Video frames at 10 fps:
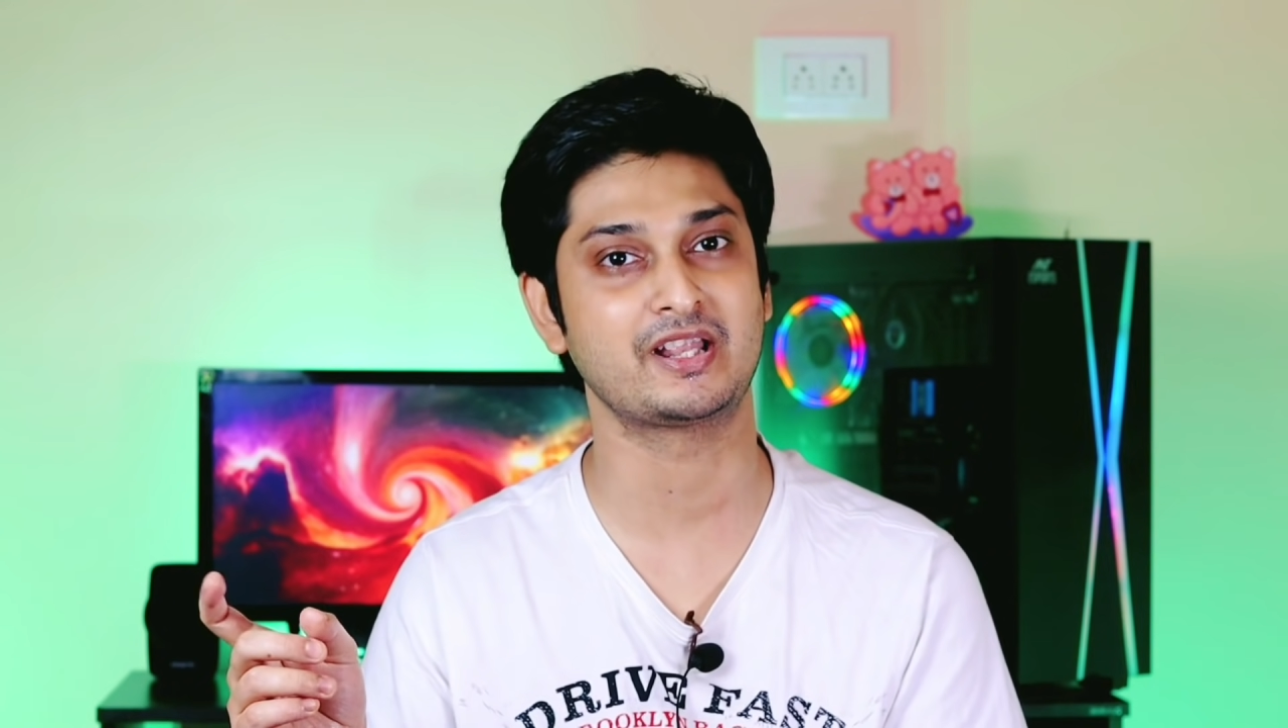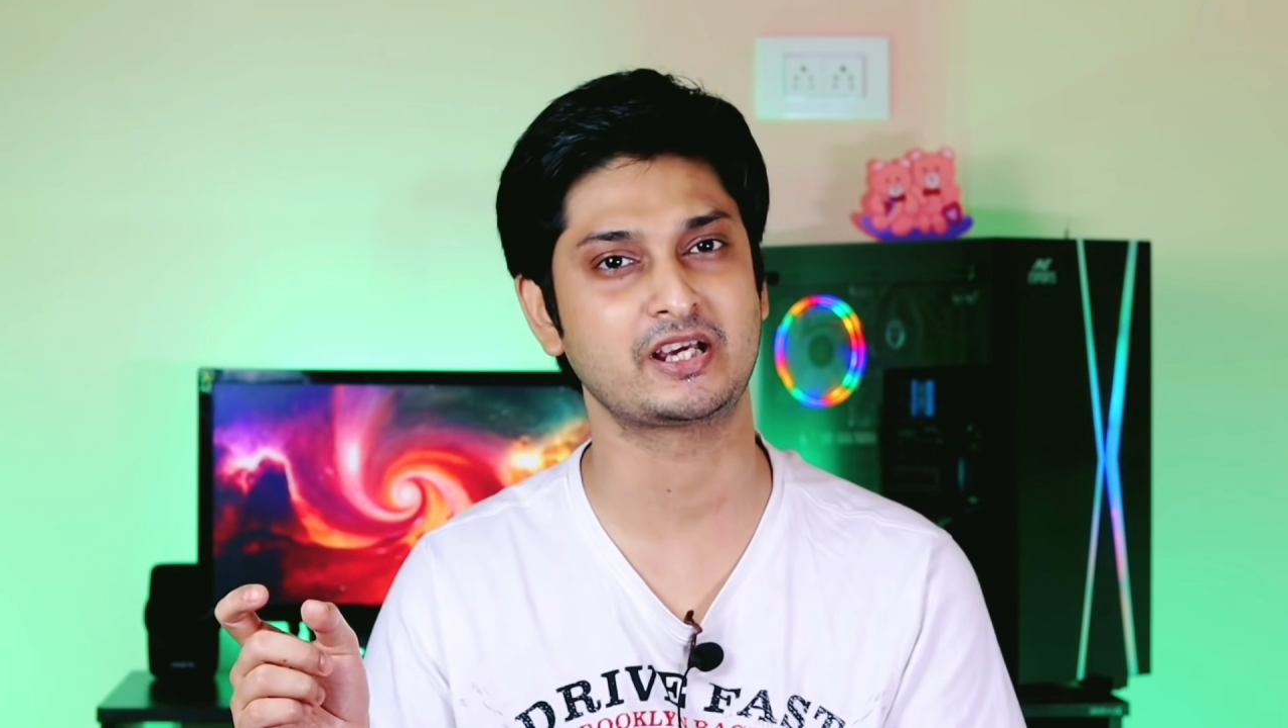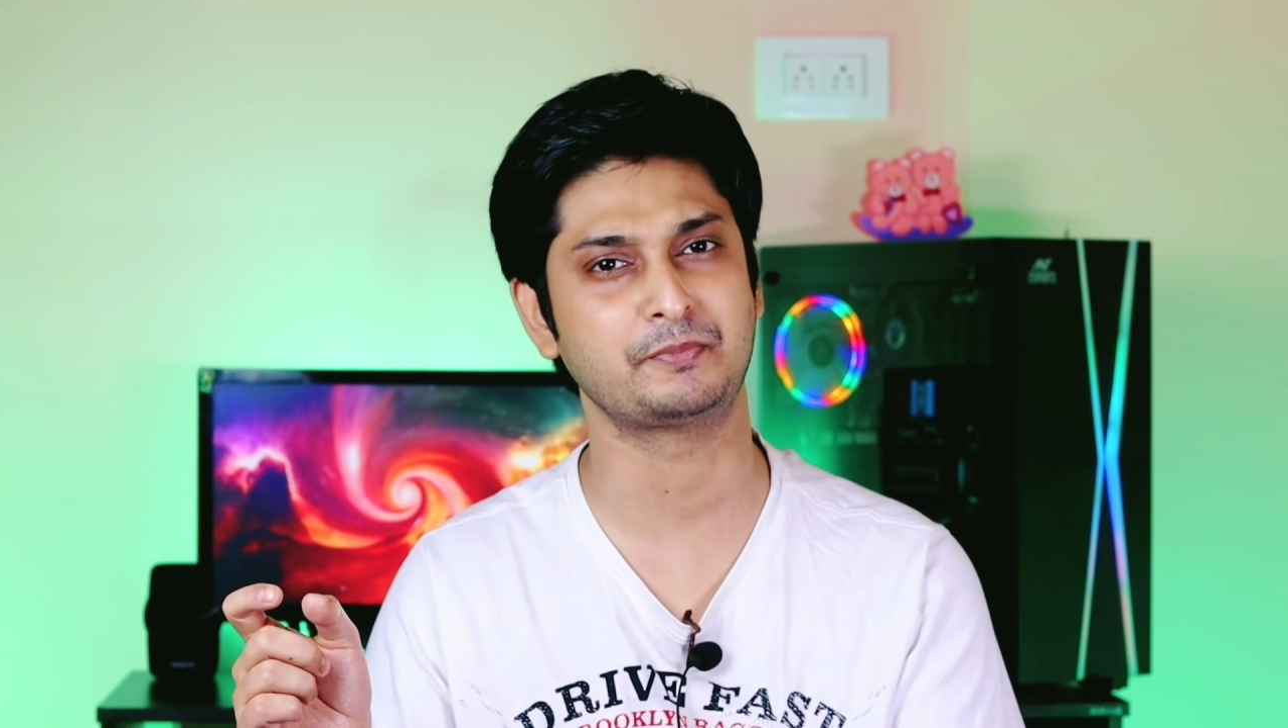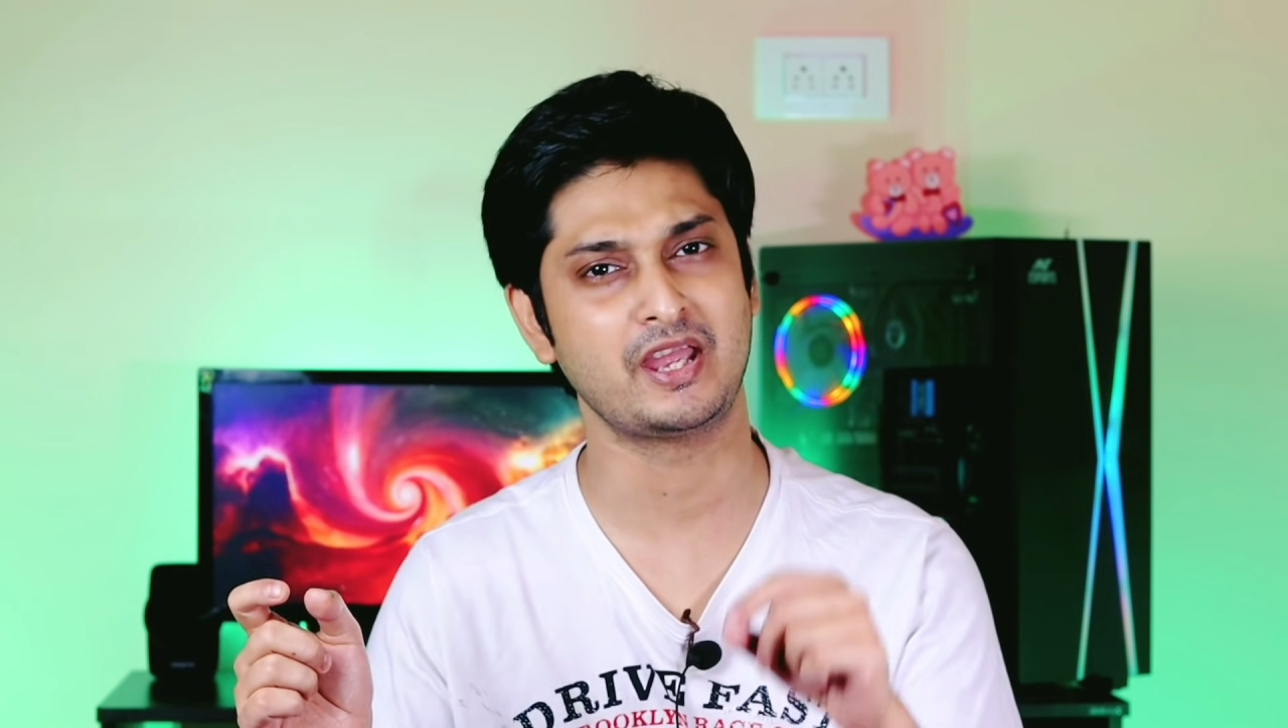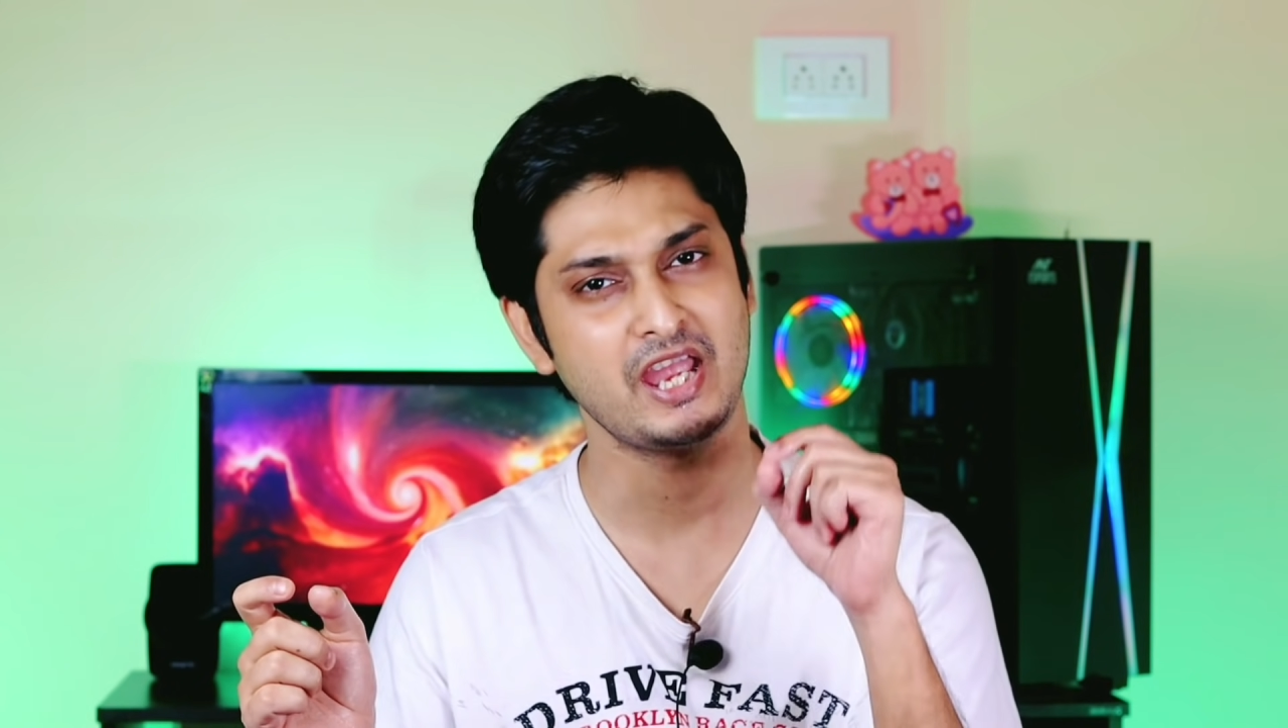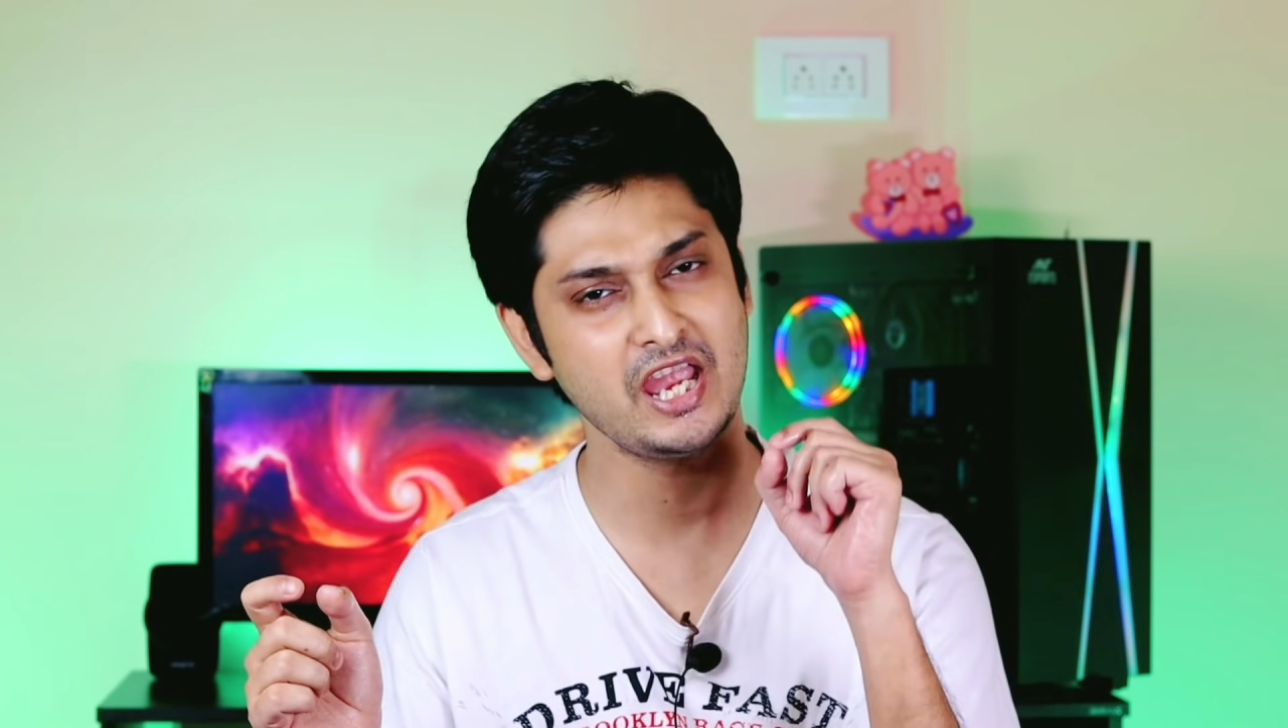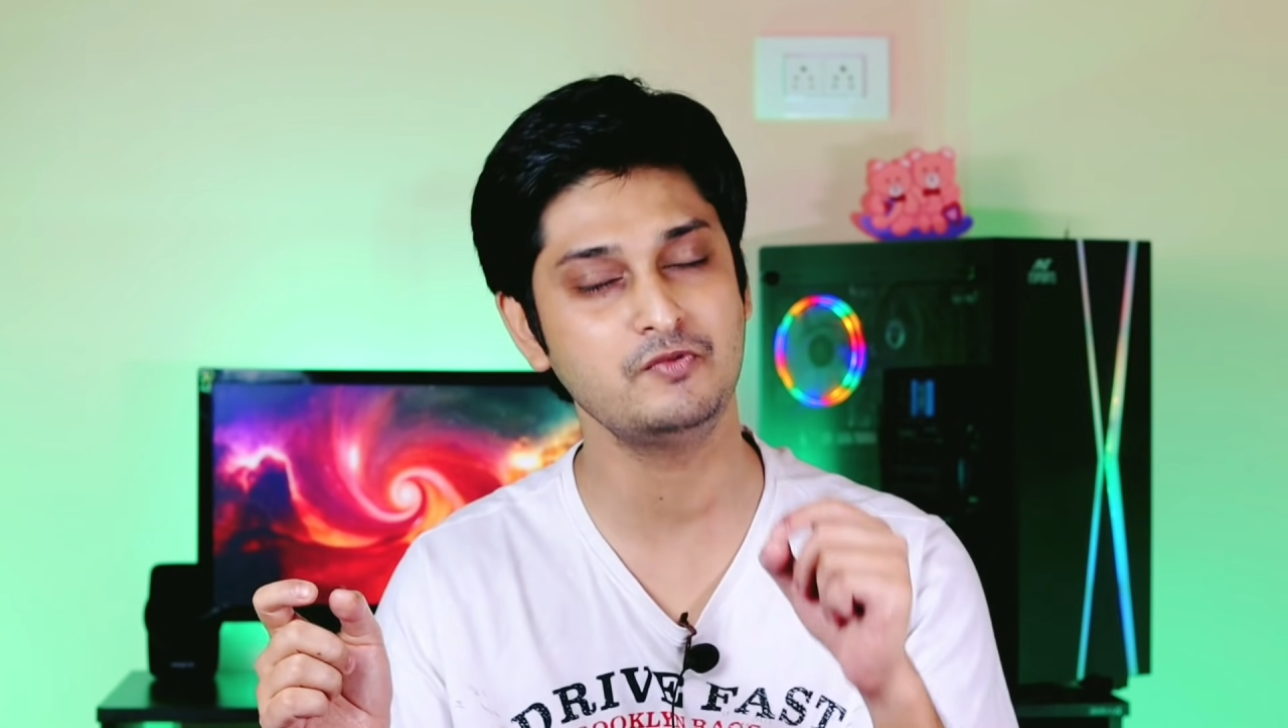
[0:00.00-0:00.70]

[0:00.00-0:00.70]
ক্যামেরা থাকবে